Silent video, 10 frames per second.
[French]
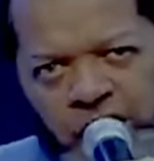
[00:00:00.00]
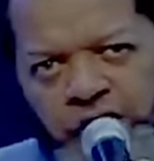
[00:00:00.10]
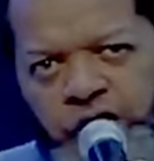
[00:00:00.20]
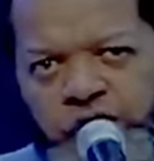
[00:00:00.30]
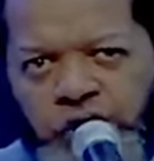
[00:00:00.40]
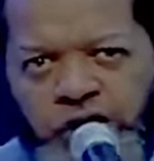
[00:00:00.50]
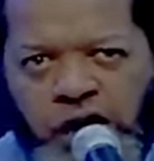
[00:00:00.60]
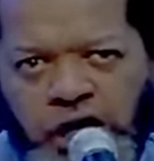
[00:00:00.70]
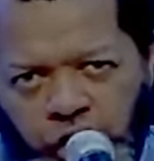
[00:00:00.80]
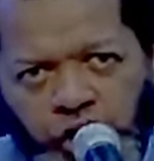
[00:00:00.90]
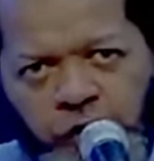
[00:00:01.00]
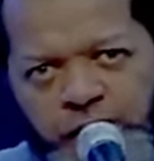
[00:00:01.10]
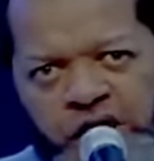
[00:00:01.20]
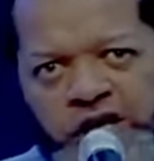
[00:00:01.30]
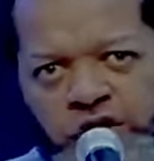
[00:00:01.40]
plénitude,
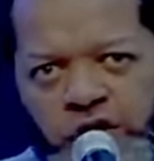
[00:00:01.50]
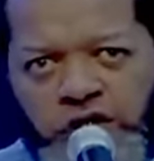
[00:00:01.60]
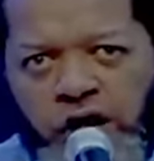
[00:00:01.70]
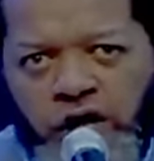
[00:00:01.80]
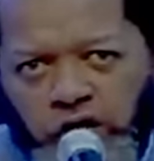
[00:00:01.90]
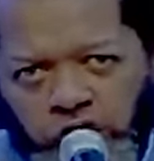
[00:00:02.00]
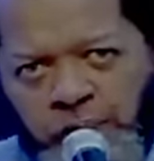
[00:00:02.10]
une plénitude,